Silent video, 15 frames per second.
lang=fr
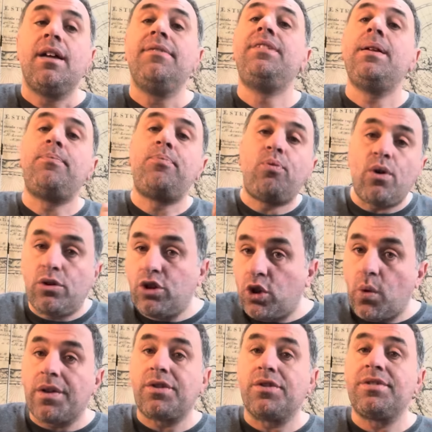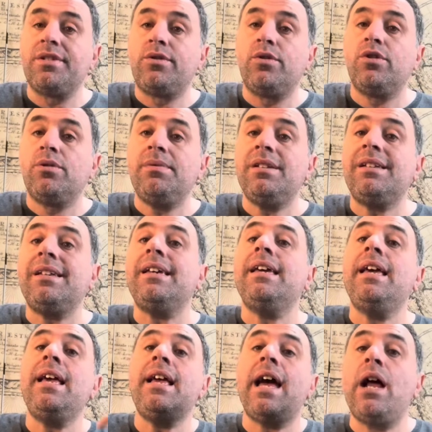des points de croissance économique
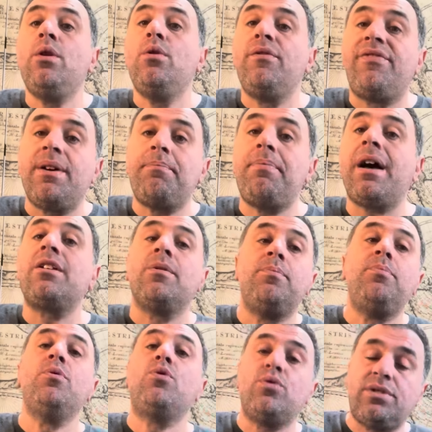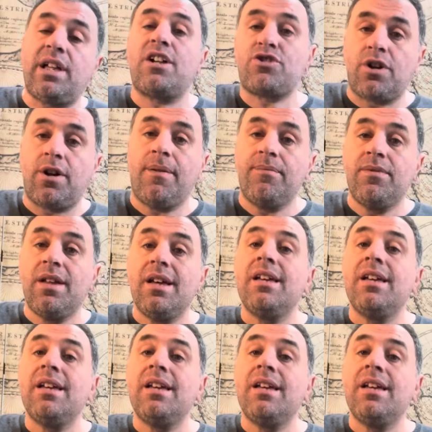et elle nous fait perdre beaucoup d'argent